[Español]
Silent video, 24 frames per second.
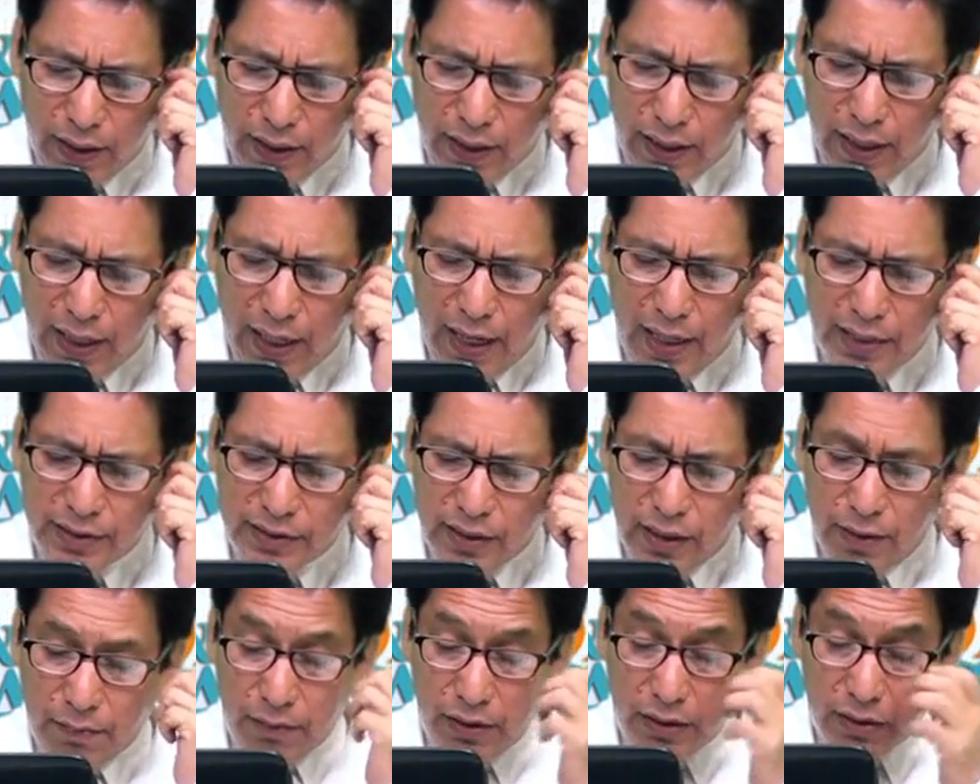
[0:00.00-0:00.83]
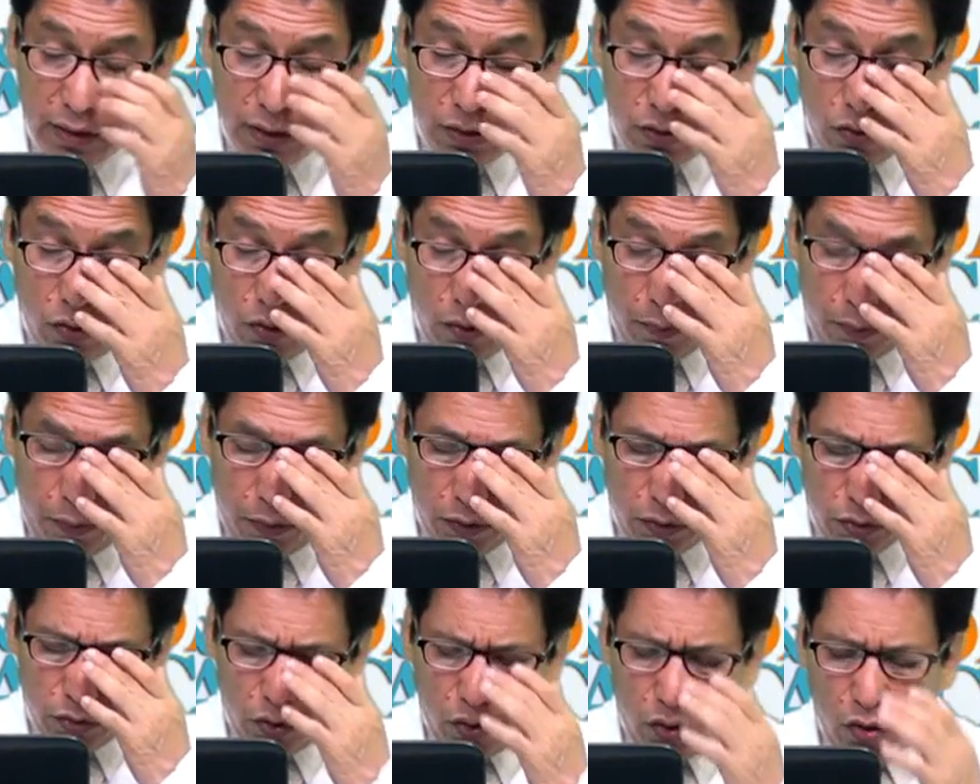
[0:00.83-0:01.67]
Gracias, mi Señor, por
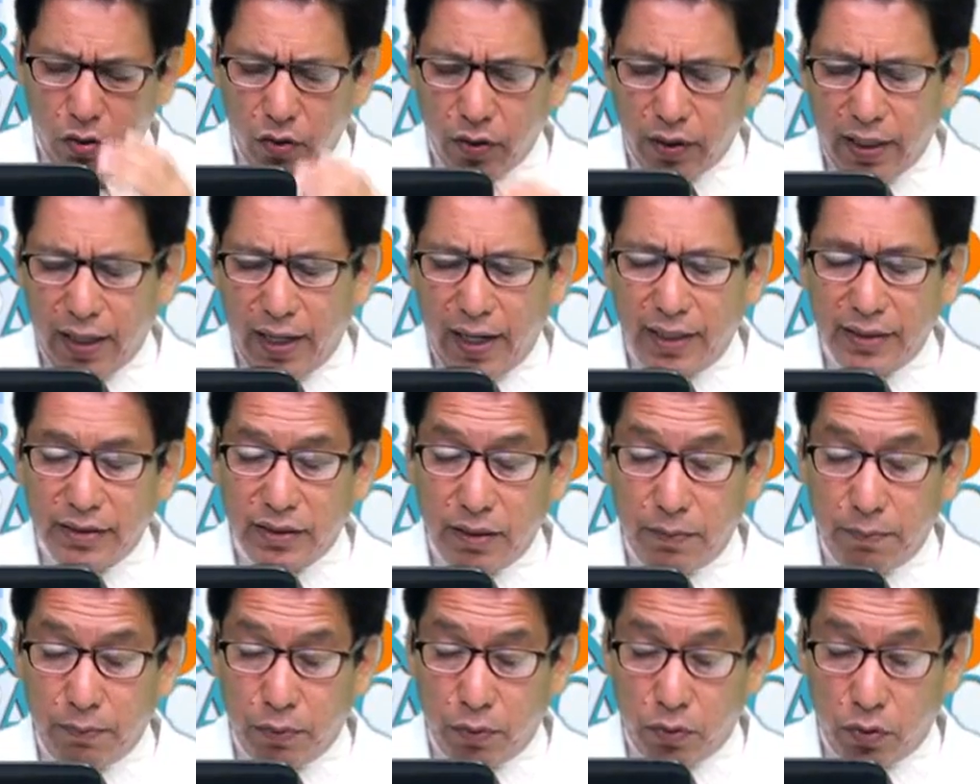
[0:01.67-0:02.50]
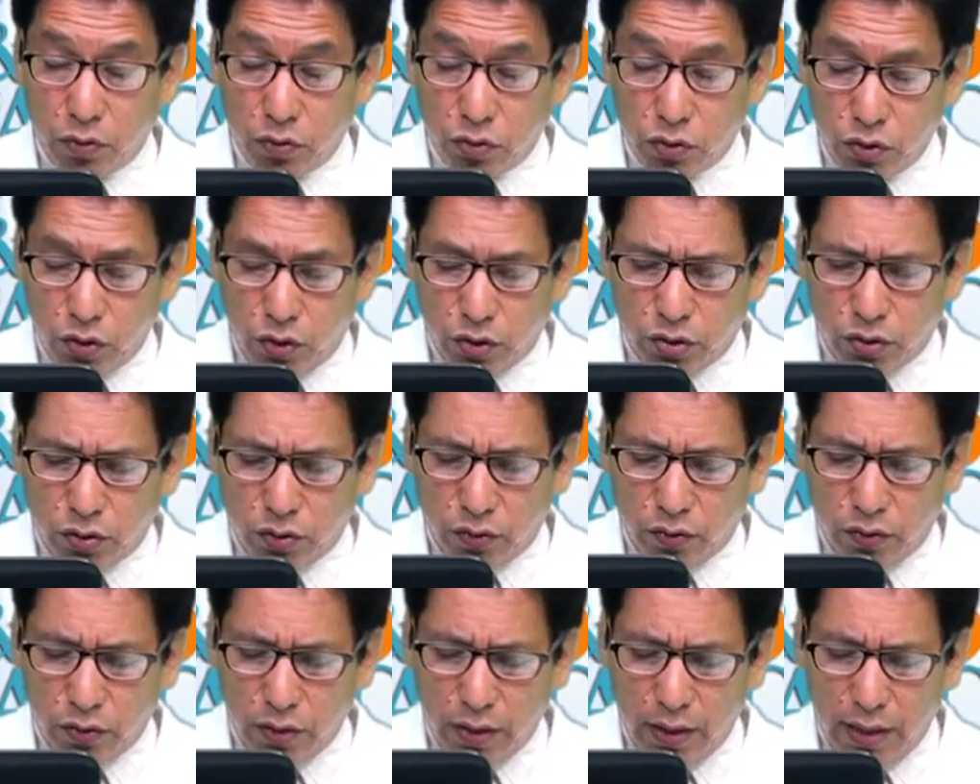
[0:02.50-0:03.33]
todo lo que haces por
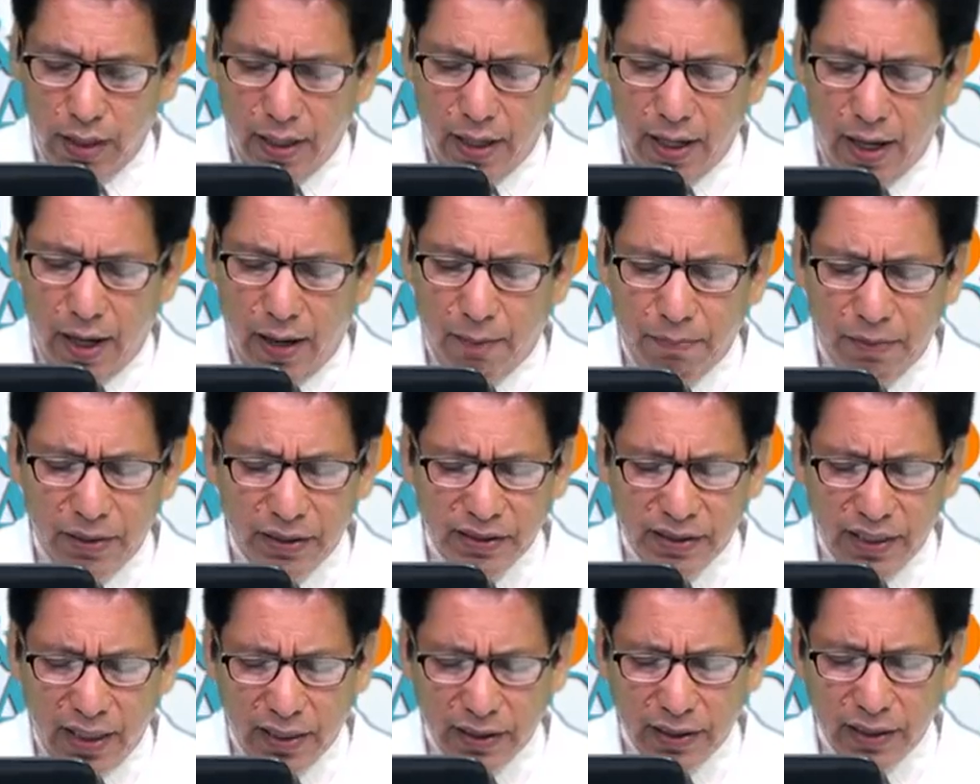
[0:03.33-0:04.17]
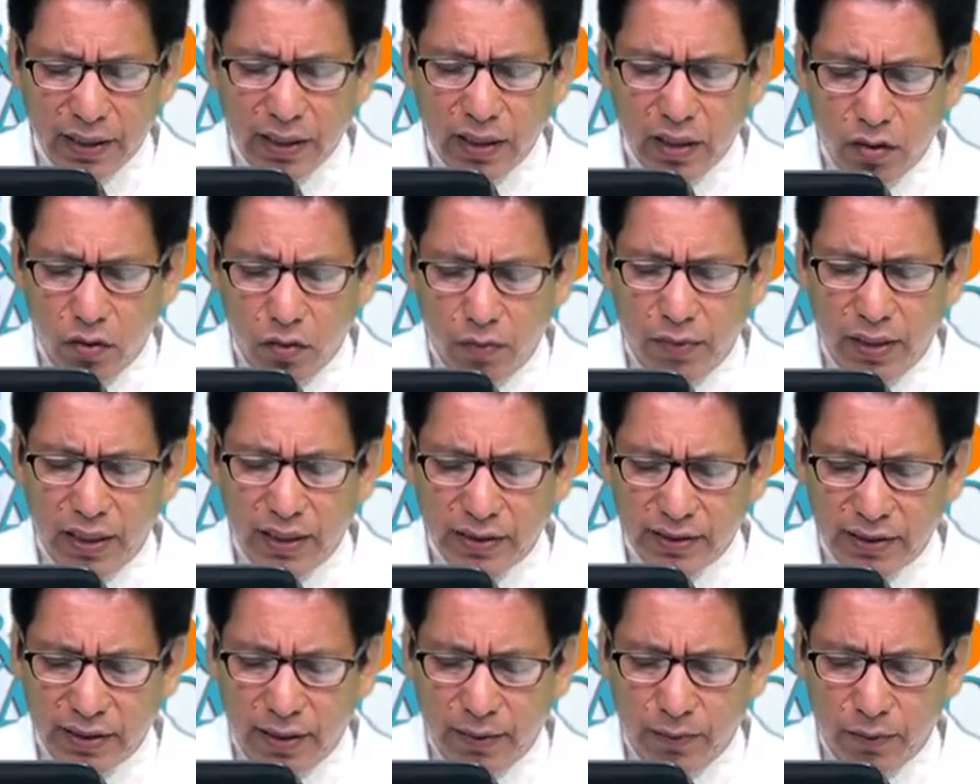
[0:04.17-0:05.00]
nosotros, a pesar de que no
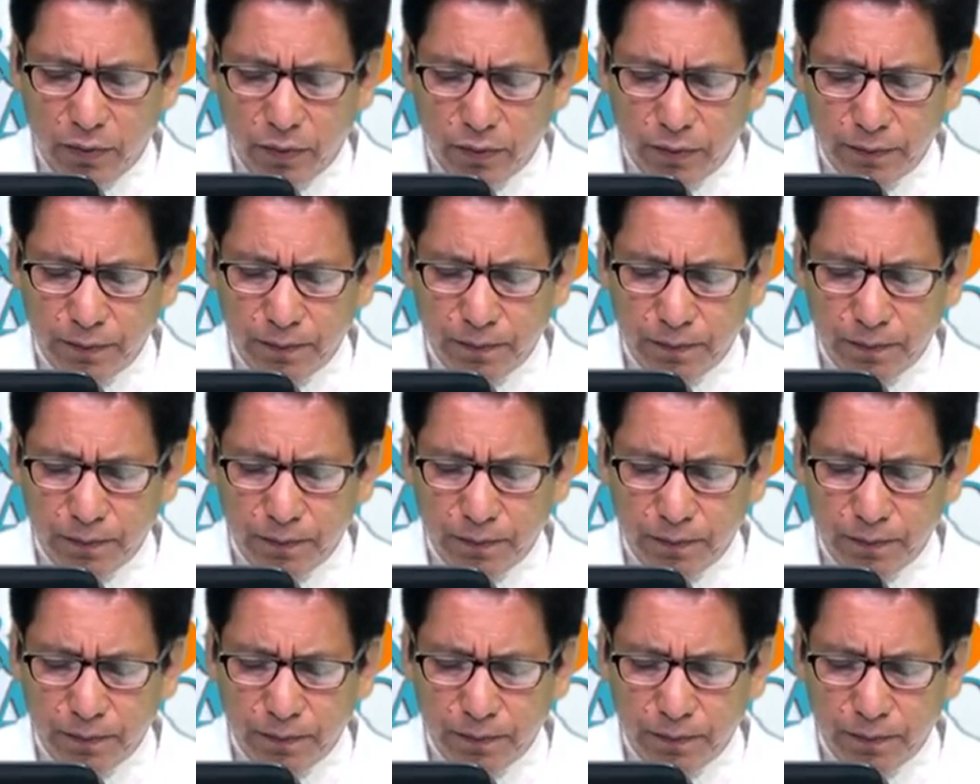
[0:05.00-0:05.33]
merecemos.